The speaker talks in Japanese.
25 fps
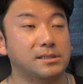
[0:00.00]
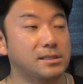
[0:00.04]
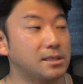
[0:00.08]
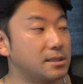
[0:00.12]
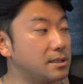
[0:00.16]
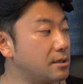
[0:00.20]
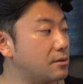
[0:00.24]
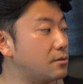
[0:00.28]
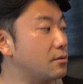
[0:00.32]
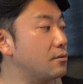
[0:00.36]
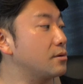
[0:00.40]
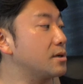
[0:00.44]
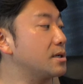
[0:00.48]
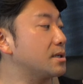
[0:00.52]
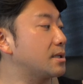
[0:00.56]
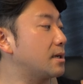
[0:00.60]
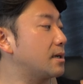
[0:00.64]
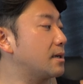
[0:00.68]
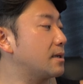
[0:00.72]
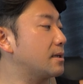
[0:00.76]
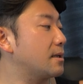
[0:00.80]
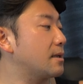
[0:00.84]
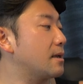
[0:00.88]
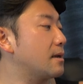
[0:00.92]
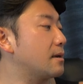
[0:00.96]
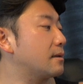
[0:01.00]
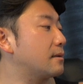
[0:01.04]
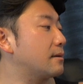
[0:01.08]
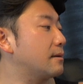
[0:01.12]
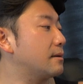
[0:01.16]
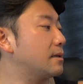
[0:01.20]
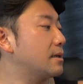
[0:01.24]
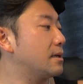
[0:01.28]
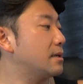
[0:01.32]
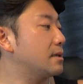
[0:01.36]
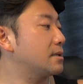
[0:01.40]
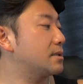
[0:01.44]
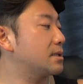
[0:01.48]
チャンネル登録いただいてない方は
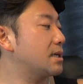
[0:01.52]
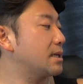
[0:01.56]
ね、